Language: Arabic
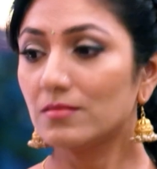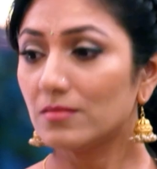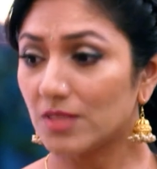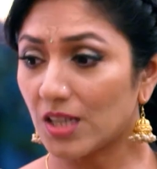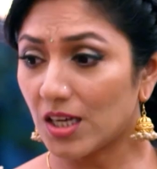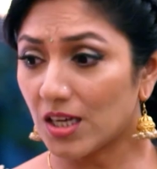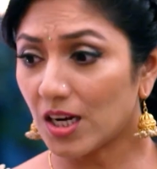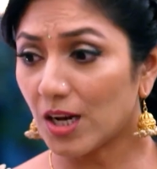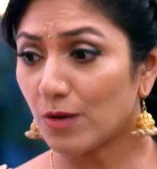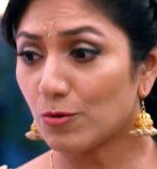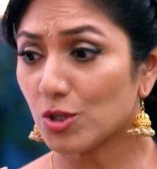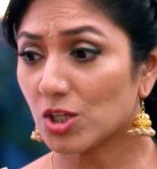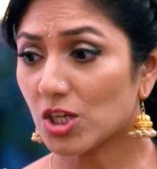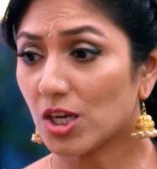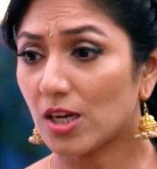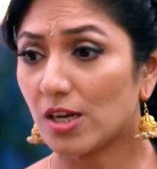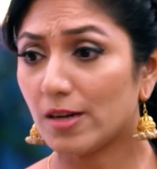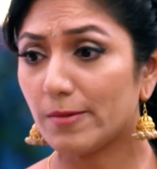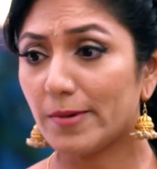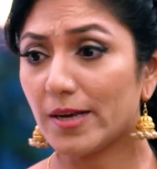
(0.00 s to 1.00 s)
ايه واضح
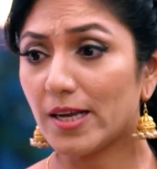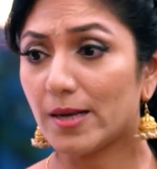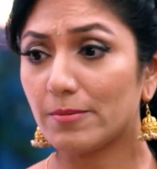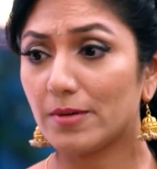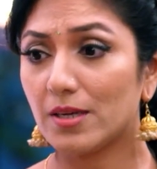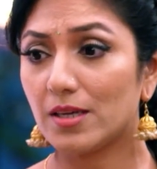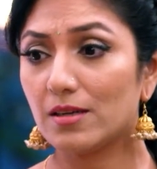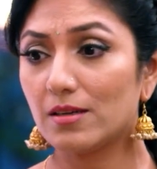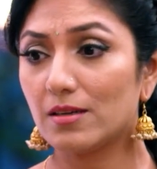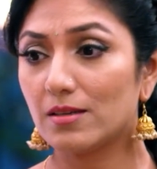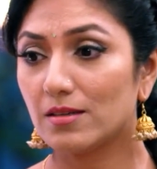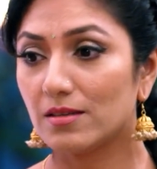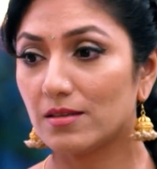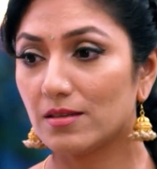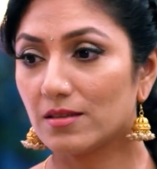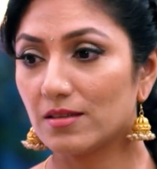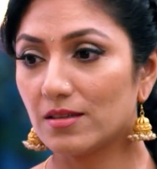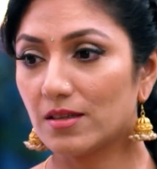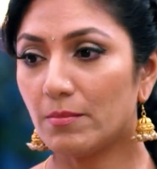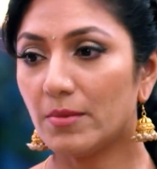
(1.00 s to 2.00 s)
من نظراتك
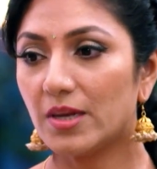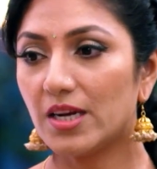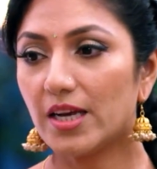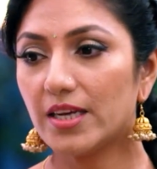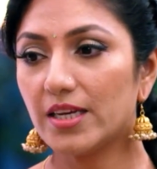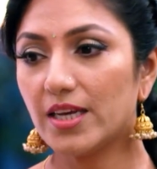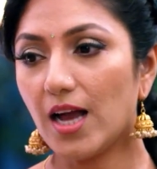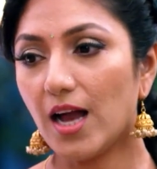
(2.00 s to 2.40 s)
مبين